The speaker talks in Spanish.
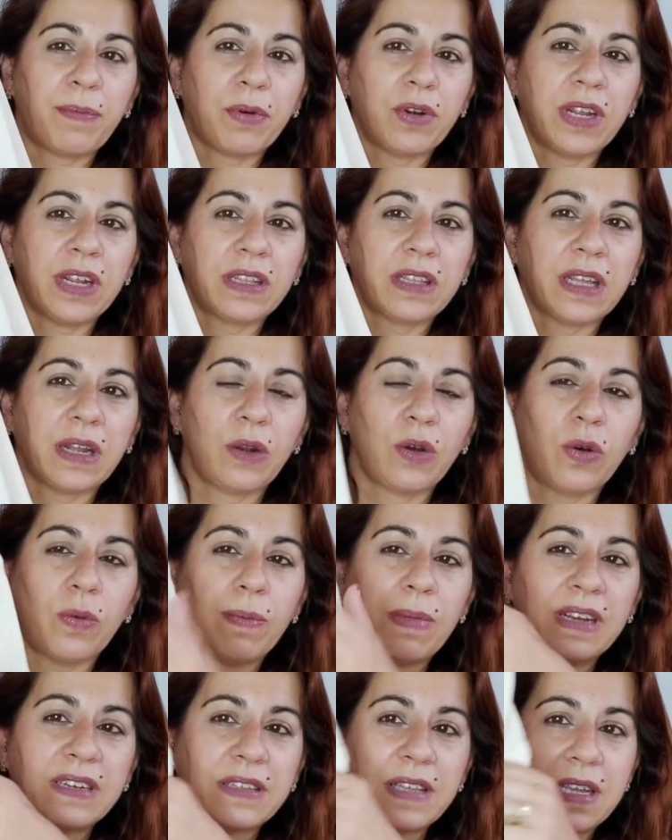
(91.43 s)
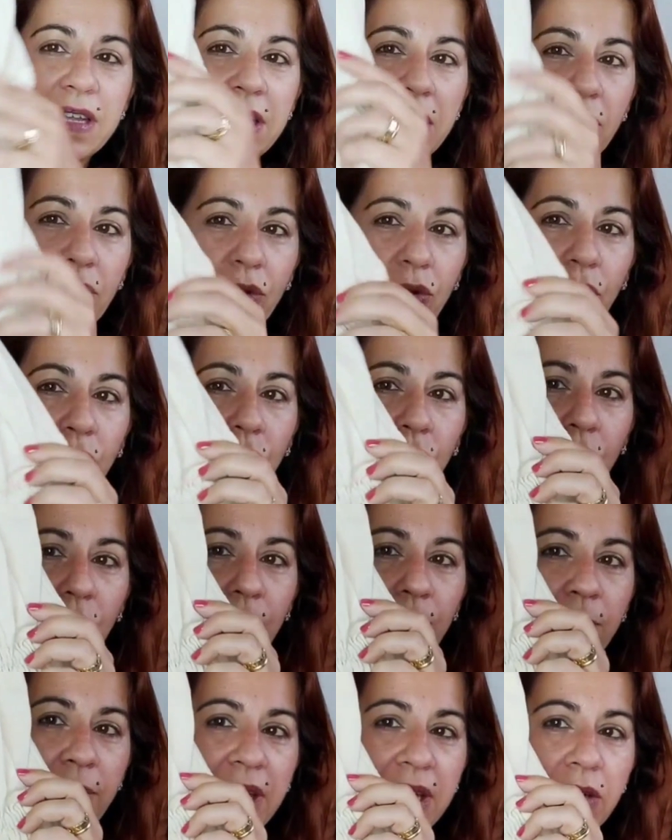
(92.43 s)
para ponértelo más ceñido
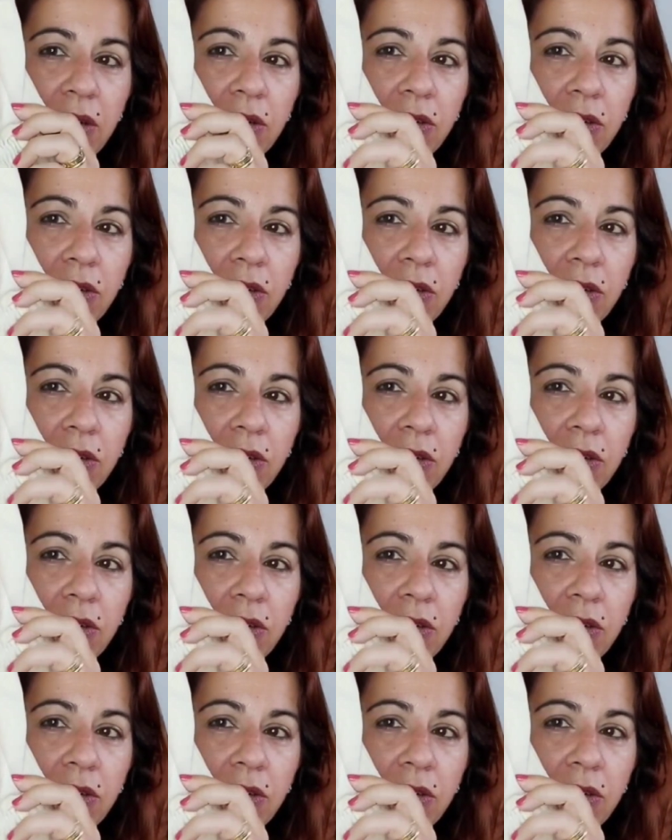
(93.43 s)
o